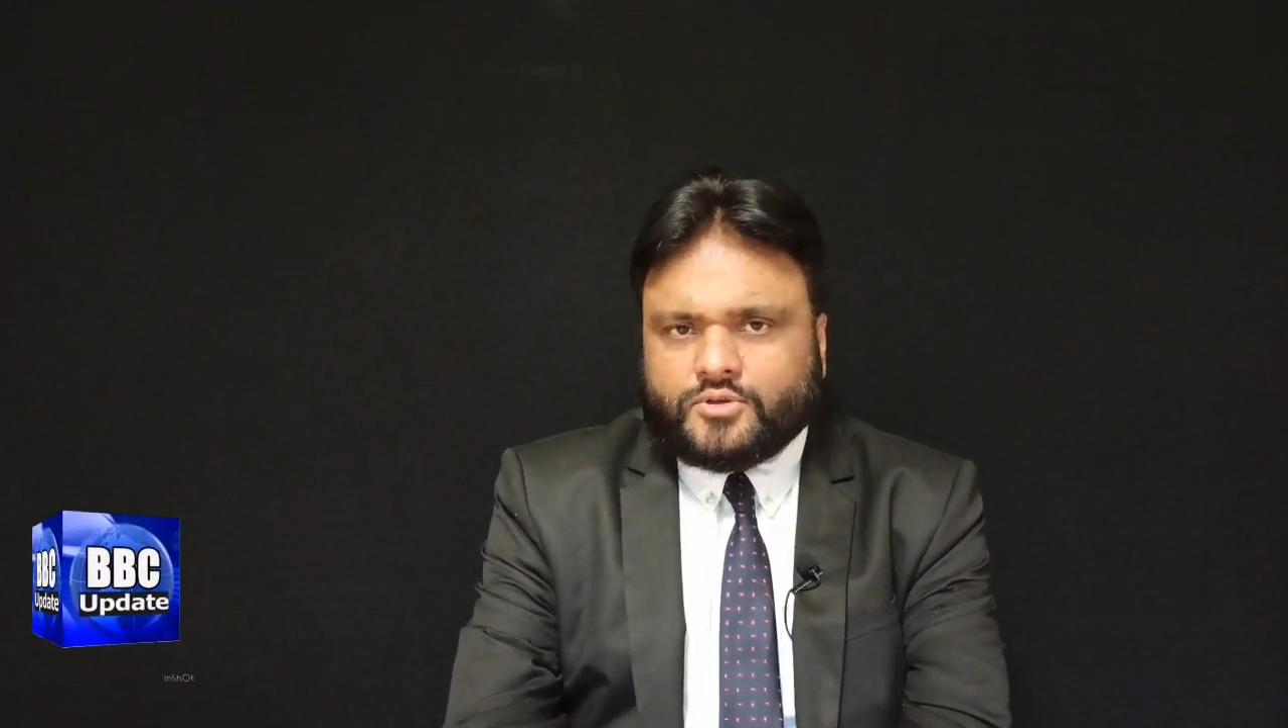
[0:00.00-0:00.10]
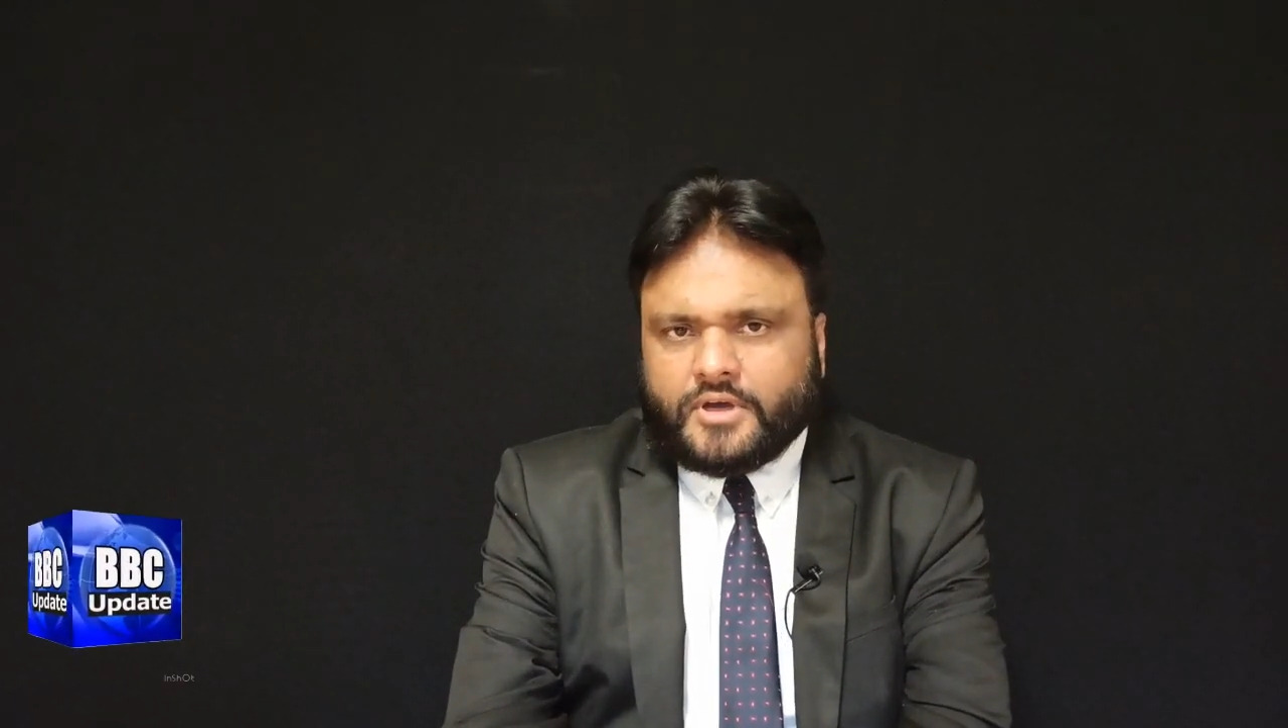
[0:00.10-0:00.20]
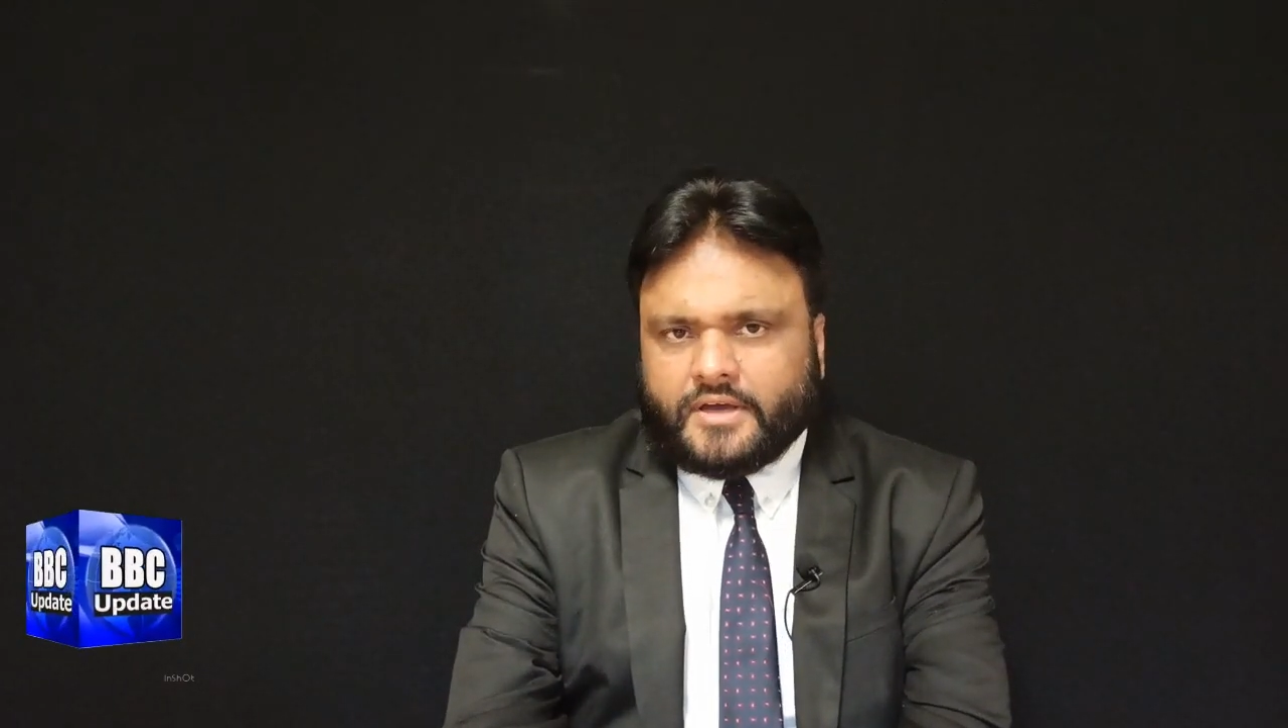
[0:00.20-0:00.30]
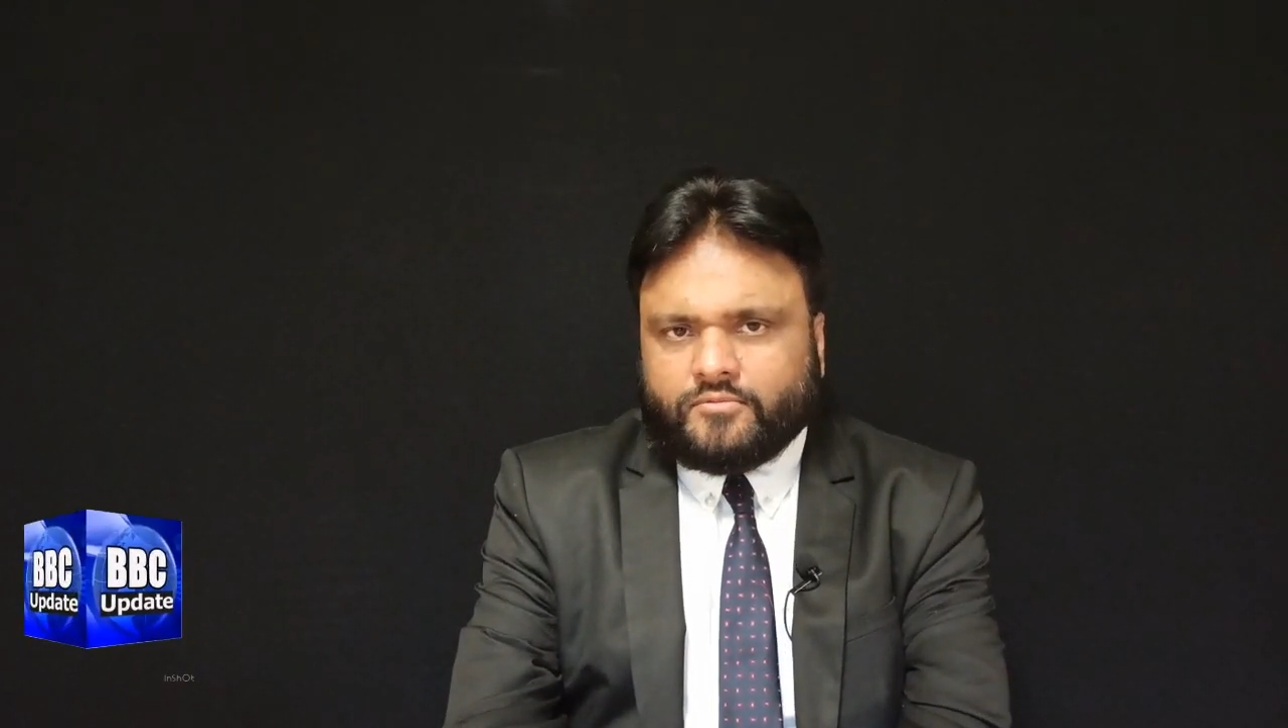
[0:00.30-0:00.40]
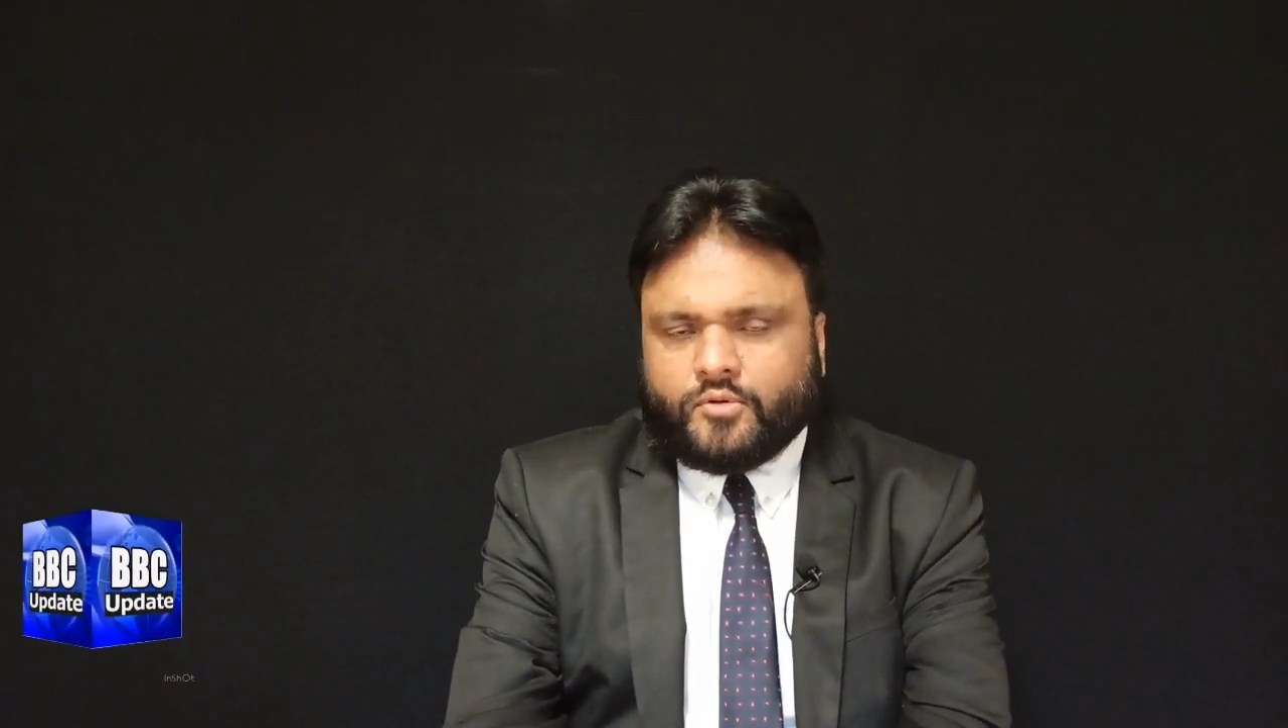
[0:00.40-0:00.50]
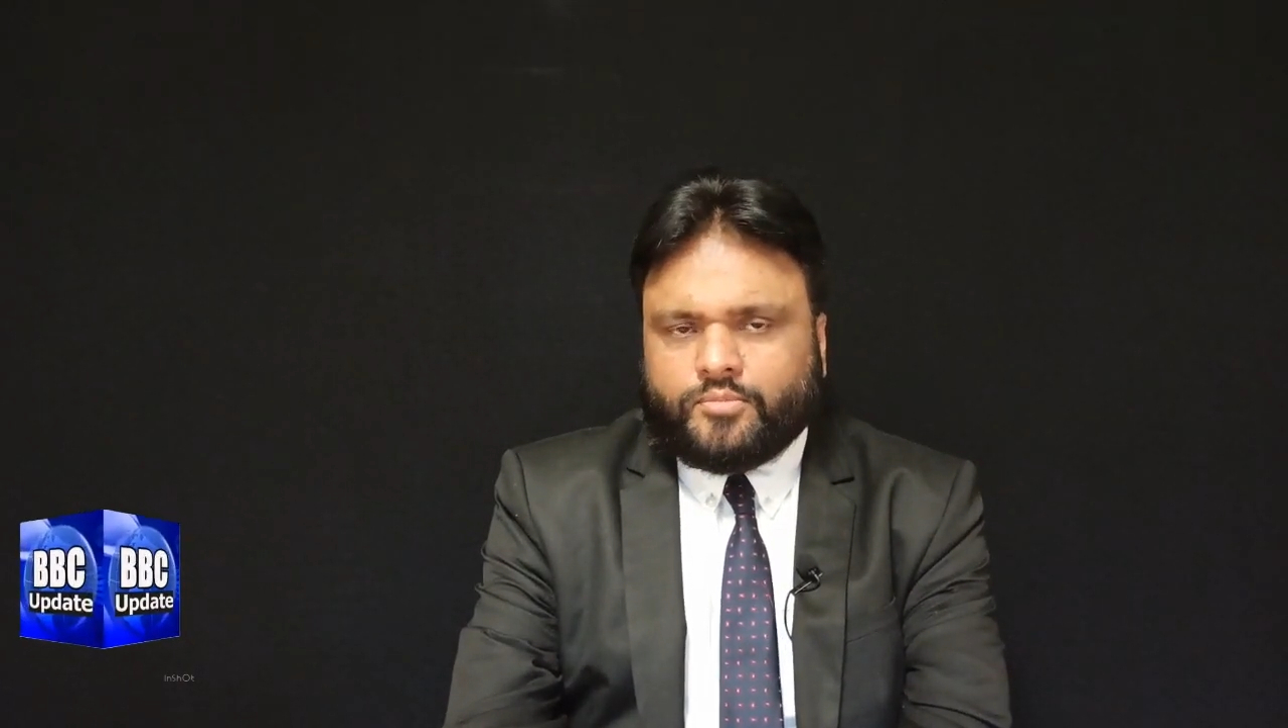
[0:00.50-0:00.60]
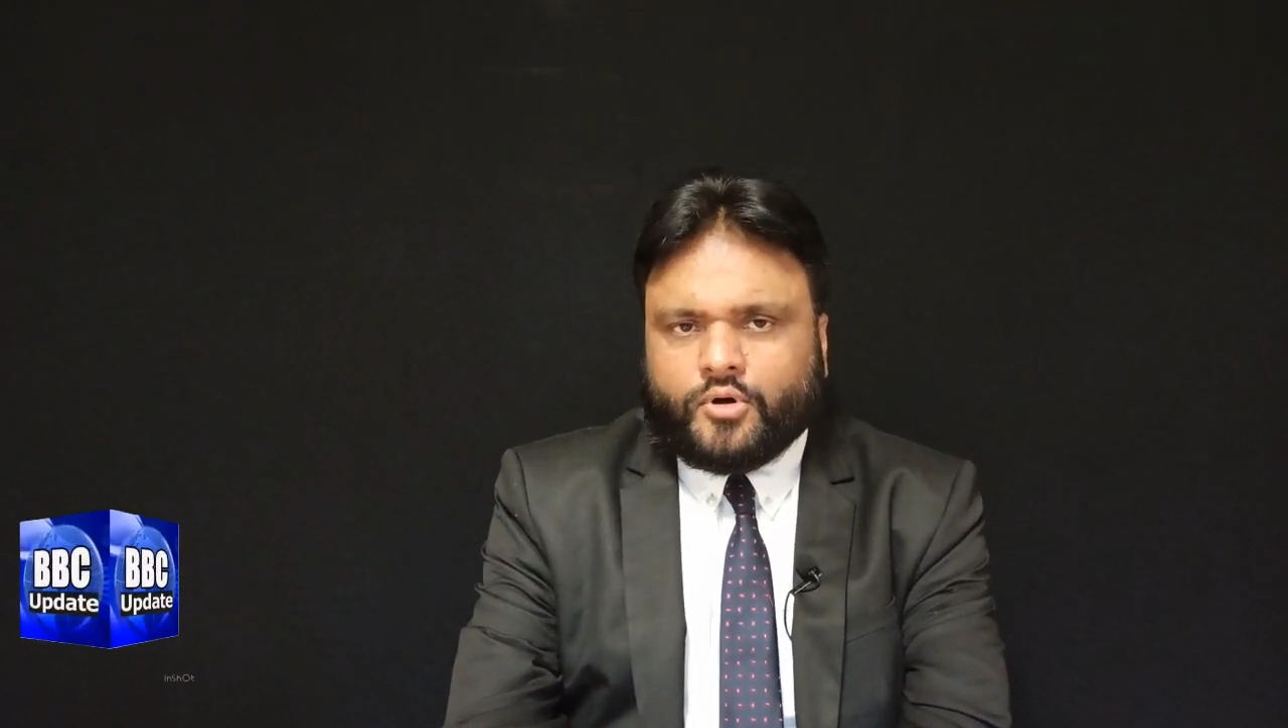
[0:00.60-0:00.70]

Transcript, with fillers: जो है वो